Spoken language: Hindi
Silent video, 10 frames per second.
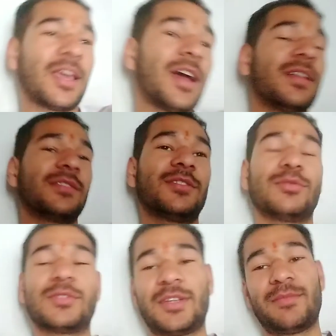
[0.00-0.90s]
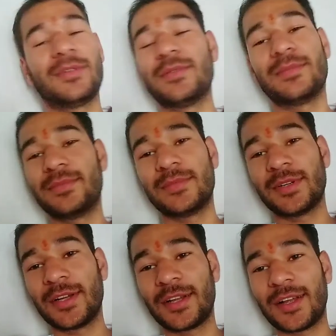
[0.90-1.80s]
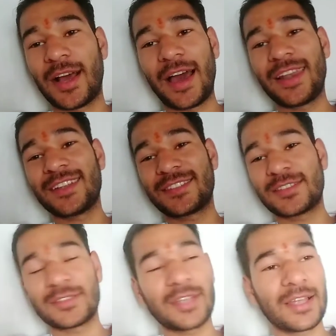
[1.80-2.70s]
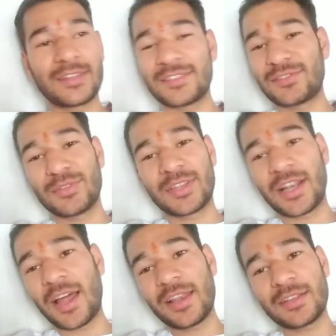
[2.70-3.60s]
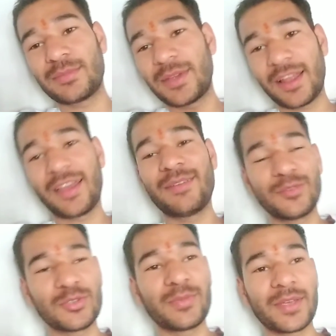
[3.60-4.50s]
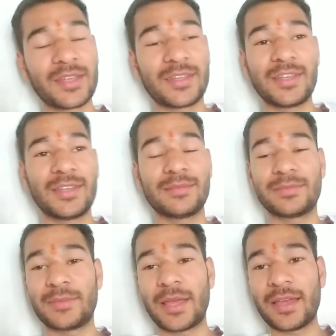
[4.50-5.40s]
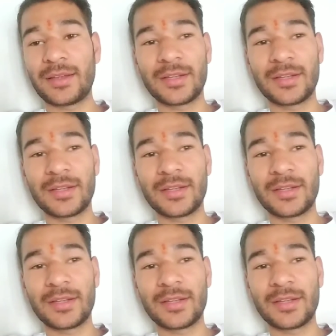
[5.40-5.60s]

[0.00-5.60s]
क्या सुस्ती में आलस गाइस इतना आलस भरा है जो मैं कि मैं